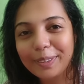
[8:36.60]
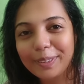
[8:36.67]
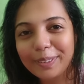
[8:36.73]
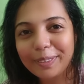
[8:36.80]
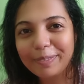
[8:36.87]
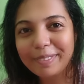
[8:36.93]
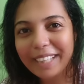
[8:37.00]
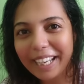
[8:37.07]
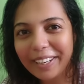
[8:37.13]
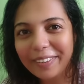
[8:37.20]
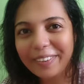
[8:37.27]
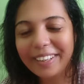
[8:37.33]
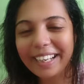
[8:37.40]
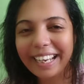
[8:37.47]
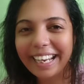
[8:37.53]
তো যাই
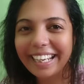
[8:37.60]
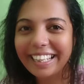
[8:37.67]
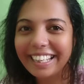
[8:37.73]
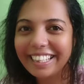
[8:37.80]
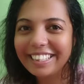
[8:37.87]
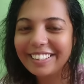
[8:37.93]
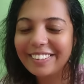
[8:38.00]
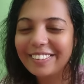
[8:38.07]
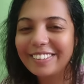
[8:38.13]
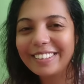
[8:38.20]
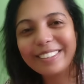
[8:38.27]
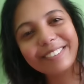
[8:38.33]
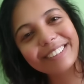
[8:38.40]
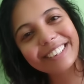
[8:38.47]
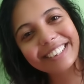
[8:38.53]
হোক এইটাই ছিল হচ্ছে
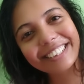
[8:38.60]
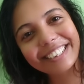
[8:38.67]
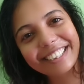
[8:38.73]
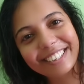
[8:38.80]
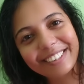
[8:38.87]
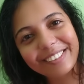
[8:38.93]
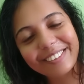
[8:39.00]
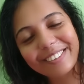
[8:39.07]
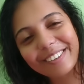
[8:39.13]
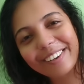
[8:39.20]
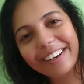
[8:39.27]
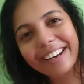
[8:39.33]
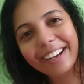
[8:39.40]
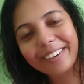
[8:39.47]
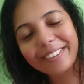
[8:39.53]
তোমাদের সাথে ডিসক্লোজ
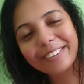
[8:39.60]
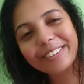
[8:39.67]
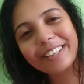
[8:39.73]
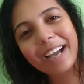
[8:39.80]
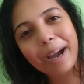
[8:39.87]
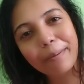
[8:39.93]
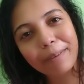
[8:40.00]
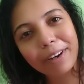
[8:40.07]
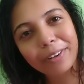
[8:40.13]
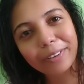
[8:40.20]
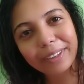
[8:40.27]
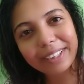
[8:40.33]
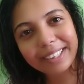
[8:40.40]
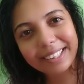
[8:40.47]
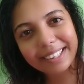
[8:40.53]
করার এখন যদি হাবড়ার
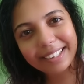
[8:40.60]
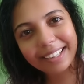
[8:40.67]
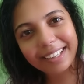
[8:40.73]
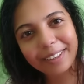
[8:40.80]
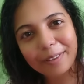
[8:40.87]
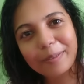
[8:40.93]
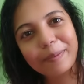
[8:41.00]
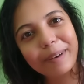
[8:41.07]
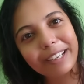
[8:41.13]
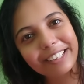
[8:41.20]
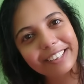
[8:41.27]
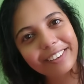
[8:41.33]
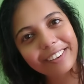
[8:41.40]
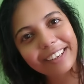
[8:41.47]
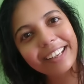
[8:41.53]
ওখান থেকে কেউ পাস
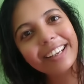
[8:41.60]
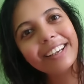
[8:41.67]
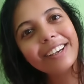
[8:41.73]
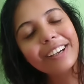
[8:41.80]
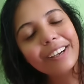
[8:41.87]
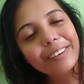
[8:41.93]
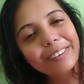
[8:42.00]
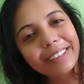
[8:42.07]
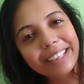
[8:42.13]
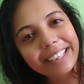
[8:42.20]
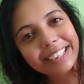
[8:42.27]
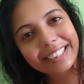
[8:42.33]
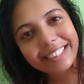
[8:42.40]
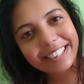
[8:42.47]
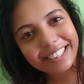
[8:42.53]
করে ওই
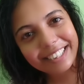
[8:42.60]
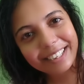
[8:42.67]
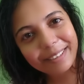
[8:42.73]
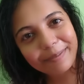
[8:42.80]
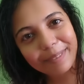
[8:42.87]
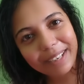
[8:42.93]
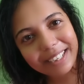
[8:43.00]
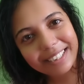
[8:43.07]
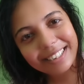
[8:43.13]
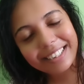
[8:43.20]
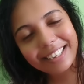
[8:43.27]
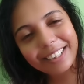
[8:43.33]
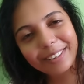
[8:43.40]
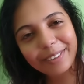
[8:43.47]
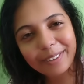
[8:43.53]
স্টেশনে পাস
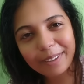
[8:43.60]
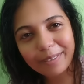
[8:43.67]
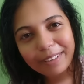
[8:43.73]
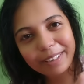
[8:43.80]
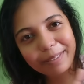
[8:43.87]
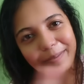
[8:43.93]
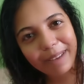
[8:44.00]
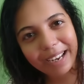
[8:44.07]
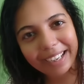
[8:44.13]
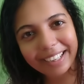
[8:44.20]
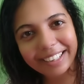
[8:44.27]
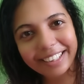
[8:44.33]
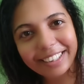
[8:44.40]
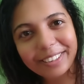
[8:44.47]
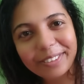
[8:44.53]
দিয়ে তো আমাদের
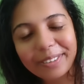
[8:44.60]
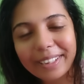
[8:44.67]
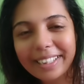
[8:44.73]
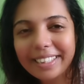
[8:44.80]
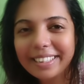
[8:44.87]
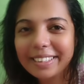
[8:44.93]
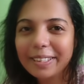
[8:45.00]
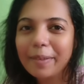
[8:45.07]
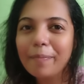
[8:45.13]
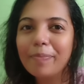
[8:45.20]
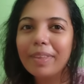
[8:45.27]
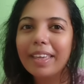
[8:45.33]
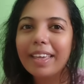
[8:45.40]
ব্যানারটা চলে এসছে